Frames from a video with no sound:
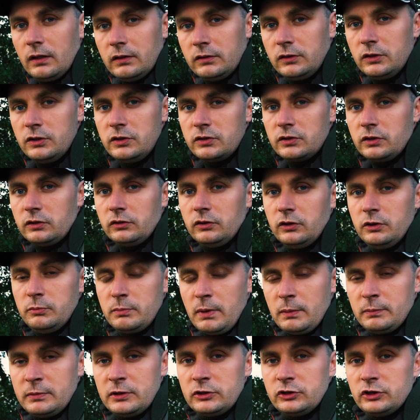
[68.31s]
No i co? No i
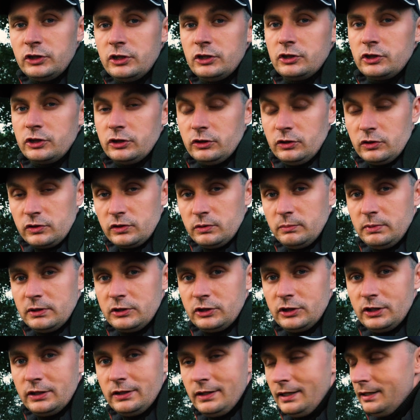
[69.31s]
mam nadzieję, że do
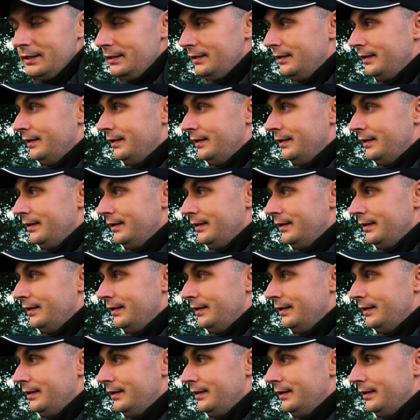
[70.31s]
zobaczenia.